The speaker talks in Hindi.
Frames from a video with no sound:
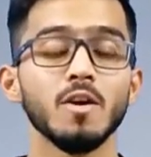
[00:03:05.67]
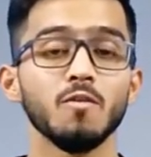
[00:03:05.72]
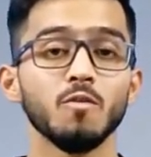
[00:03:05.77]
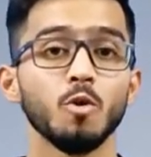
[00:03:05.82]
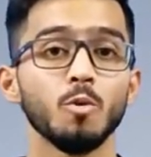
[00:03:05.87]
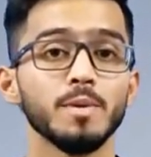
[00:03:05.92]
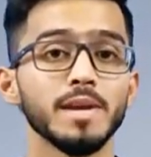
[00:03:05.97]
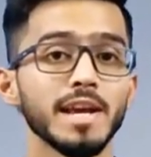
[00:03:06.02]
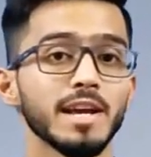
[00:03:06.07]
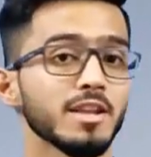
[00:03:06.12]
वो
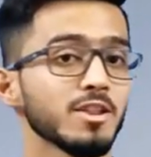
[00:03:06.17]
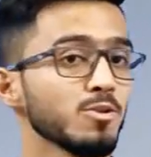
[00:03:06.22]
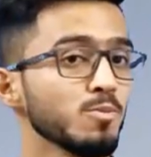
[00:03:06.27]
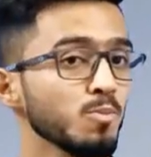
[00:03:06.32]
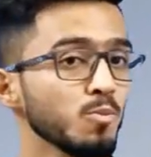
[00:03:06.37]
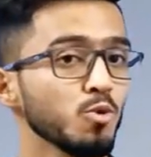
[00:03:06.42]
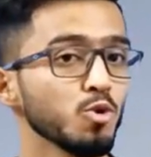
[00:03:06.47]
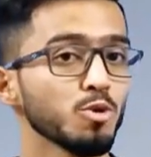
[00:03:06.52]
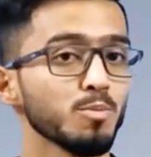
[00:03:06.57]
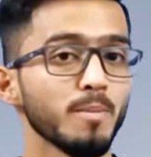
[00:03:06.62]
भी एक
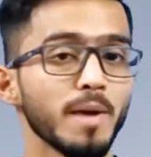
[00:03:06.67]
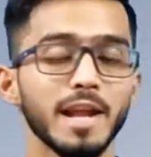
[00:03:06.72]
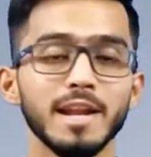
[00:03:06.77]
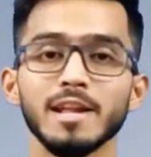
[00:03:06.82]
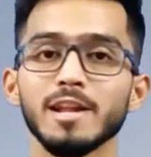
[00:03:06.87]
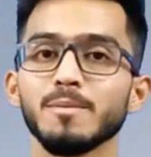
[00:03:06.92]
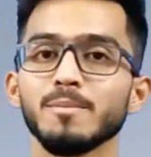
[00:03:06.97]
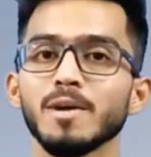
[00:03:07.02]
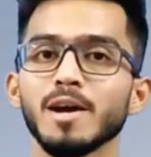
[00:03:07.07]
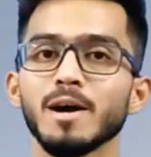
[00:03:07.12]
स्मूथ
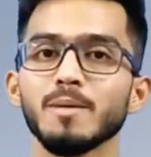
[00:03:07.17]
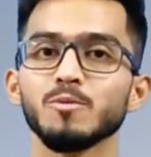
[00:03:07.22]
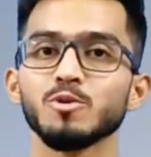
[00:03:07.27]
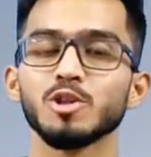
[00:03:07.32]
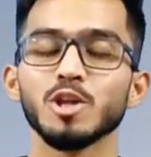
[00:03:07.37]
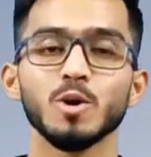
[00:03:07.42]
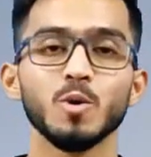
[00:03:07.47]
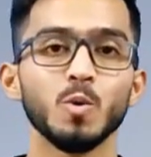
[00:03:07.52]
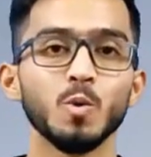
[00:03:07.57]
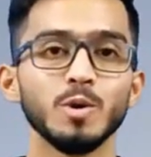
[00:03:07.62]
मैनर में हम
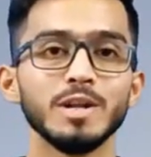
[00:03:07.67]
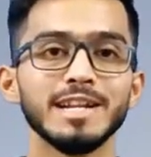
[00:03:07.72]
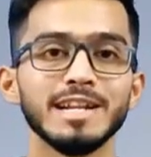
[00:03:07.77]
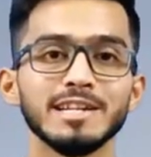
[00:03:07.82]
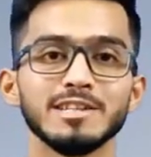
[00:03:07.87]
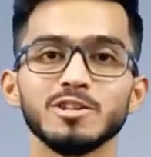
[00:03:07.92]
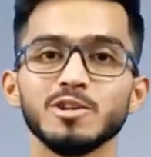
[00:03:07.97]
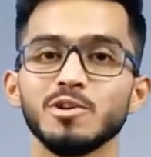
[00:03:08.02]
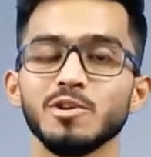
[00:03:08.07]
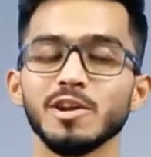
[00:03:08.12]
उसे
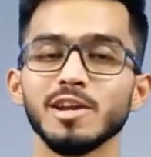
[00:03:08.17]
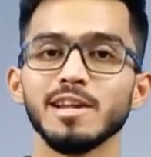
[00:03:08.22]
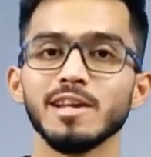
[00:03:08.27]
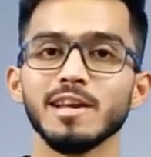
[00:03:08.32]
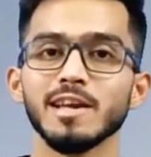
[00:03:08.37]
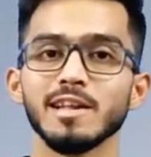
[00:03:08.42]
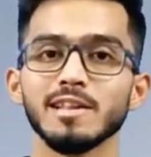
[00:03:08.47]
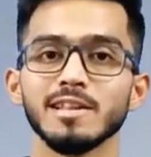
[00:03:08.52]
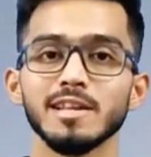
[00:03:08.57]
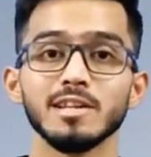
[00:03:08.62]
कोऑर्डिनेशन ट्रेनिंग
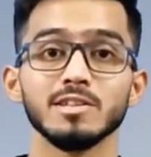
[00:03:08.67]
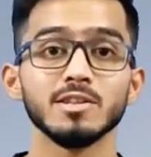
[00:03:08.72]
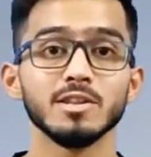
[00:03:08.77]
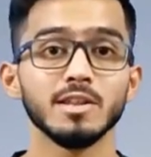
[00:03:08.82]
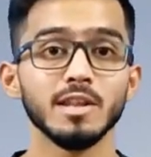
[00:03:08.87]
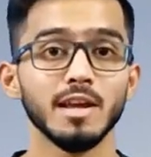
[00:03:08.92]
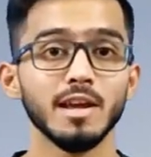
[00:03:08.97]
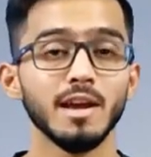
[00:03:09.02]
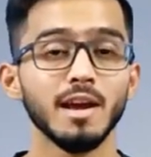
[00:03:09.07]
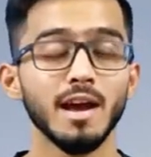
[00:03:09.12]
कहते हैं
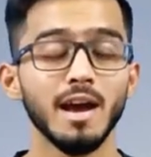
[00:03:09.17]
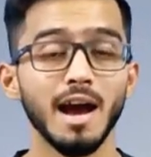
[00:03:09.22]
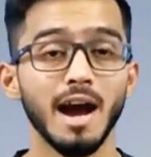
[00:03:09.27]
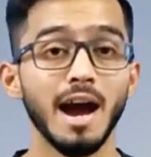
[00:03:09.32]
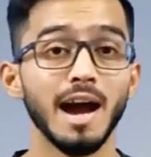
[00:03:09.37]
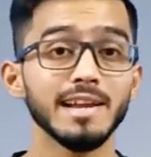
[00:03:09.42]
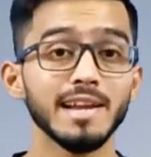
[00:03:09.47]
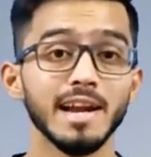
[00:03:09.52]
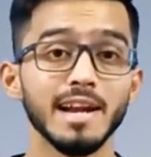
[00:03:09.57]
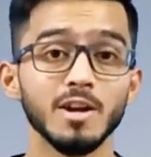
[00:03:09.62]
जैसे
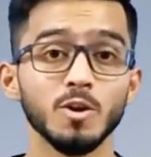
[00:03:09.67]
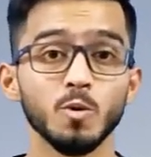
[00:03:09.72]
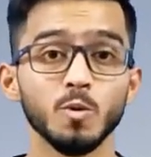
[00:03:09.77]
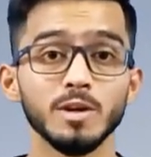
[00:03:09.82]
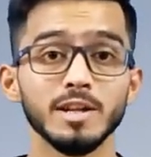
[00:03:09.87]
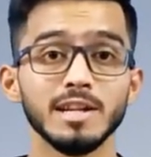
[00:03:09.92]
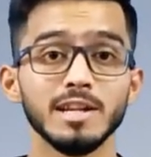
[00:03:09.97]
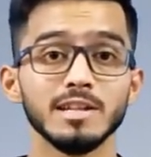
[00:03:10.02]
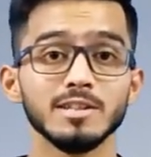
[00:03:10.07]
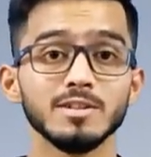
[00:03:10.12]
आई हैंड
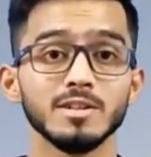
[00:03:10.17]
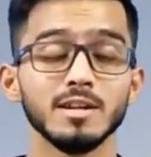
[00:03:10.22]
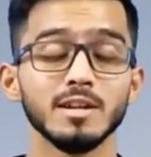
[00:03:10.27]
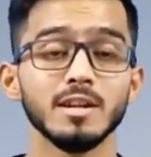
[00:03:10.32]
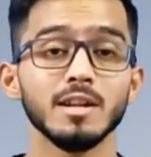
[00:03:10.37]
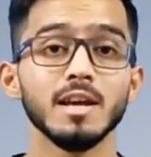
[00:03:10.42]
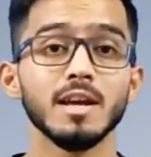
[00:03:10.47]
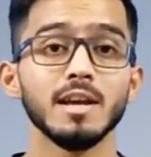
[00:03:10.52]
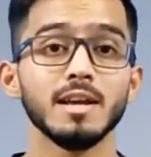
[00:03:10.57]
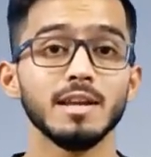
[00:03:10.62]
कोऑर्डिनेशन
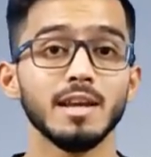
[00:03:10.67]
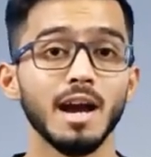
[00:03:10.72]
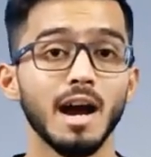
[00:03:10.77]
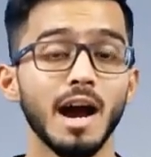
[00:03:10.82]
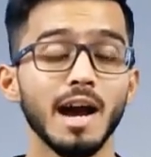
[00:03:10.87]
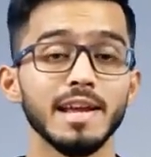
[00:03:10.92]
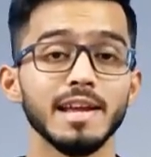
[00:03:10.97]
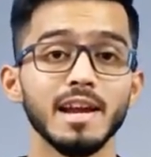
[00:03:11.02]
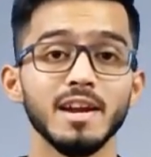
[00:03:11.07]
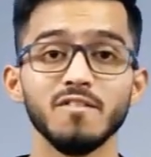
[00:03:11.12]
या
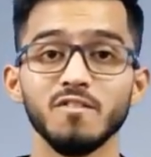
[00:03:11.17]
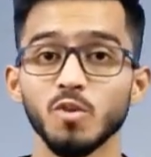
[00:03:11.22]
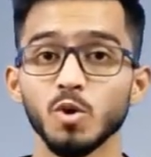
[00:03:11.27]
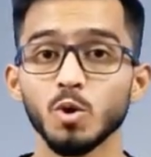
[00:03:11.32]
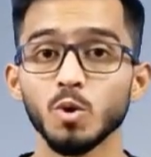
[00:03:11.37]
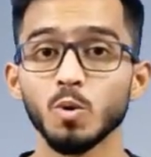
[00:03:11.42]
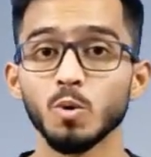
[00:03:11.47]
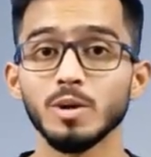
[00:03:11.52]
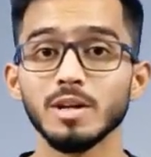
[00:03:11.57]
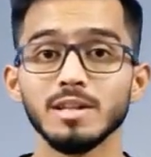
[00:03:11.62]
आई हैंड फुट
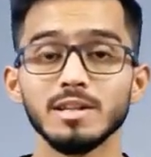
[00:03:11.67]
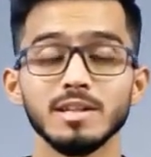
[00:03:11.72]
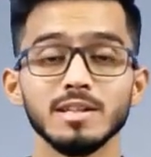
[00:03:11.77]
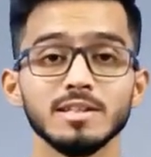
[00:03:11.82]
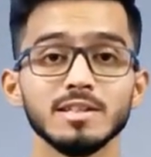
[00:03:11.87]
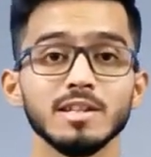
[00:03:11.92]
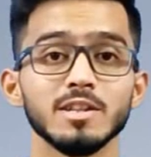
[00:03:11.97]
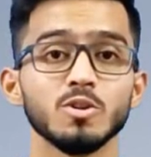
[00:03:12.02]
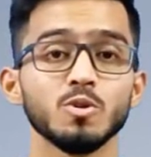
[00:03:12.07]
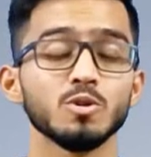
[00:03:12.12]

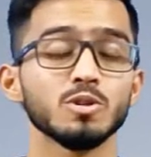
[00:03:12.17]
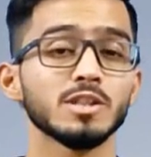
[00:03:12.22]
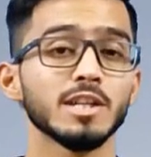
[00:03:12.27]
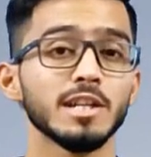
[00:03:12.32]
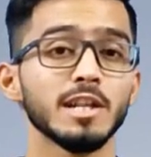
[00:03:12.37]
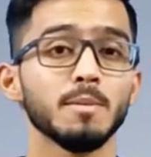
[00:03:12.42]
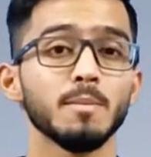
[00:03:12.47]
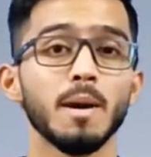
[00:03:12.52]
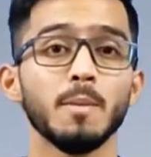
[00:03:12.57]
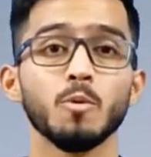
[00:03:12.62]
कोऑर्डिनेशन तो
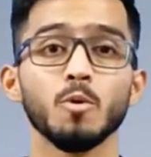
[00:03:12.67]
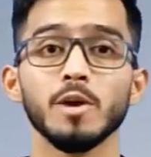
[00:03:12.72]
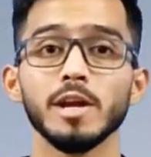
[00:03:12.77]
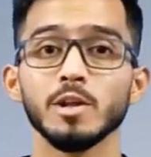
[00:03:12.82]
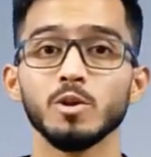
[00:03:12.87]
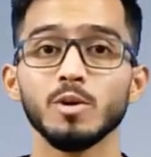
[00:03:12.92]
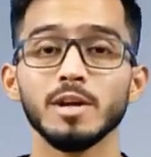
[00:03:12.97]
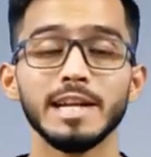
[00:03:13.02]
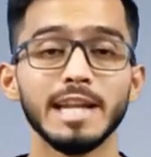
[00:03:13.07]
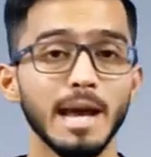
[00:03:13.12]
चलिए मैं आपको एक
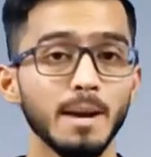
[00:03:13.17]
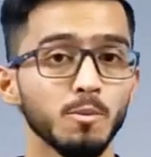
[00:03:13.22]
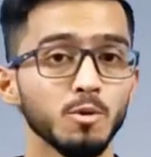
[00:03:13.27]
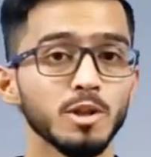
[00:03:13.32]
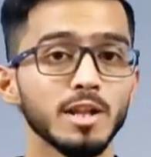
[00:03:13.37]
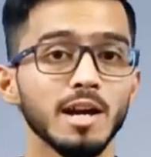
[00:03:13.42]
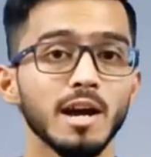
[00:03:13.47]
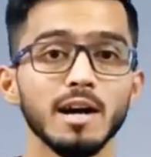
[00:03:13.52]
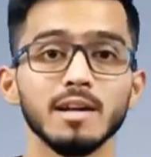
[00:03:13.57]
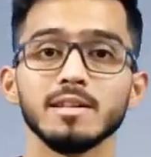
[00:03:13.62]
दो डेमो
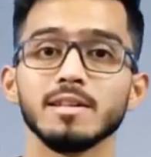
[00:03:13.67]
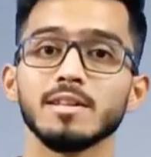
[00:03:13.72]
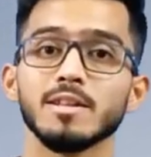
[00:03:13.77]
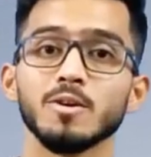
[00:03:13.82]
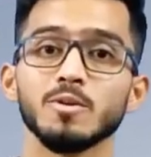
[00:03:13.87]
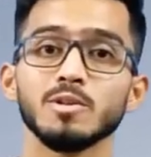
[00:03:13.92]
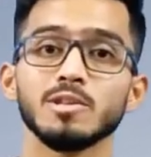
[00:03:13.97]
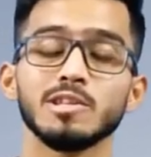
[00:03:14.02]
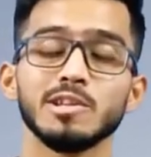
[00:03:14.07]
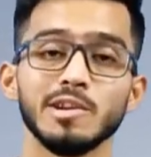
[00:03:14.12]
दिखा देता
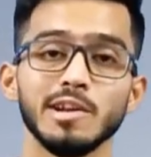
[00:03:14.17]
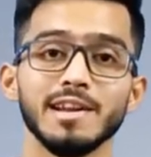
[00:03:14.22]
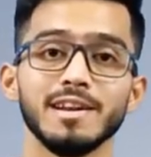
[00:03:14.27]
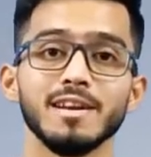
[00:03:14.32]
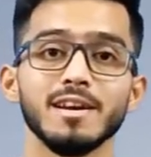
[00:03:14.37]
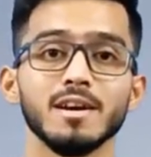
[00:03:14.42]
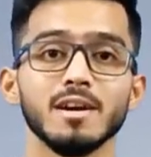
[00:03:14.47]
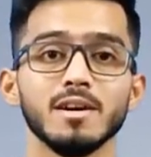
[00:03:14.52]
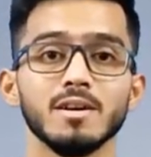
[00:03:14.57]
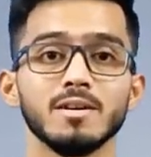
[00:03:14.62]
हूँ इस ट्रेनिंग
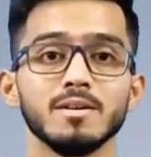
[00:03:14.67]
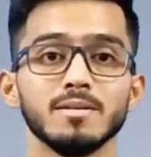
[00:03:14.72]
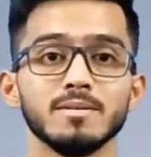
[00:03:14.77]
का